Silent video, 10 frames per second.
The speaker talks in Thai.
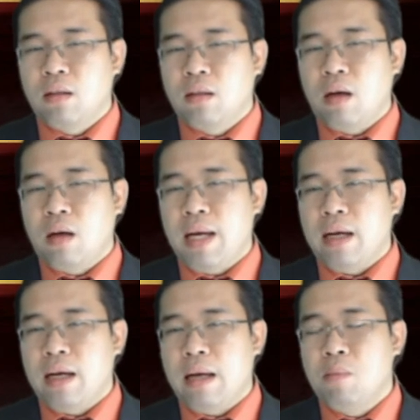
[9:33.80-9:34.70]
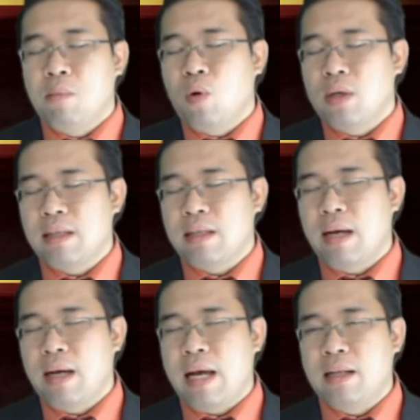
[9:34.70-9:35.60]
ต่อมาครับบุคคล
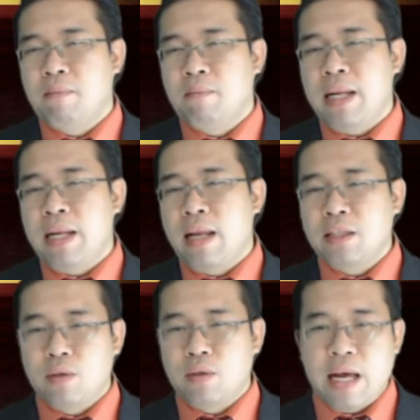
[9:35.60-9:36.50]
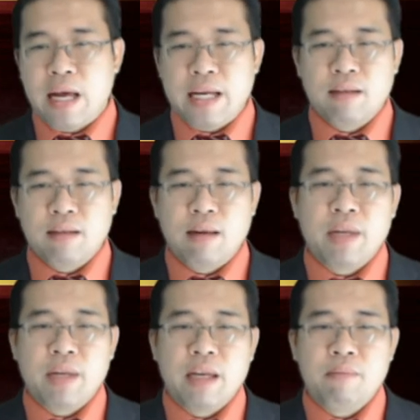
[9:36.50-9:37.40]
สำคัญเป็นท่านสุดท้ายสำหรับ
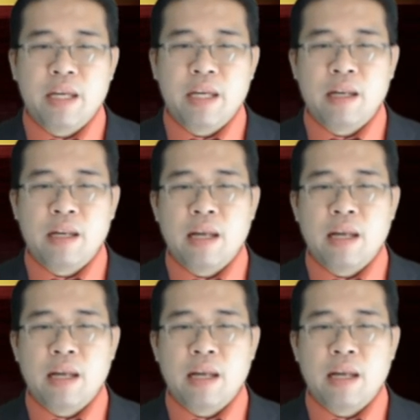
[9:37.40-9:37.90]
ในคลิปนี้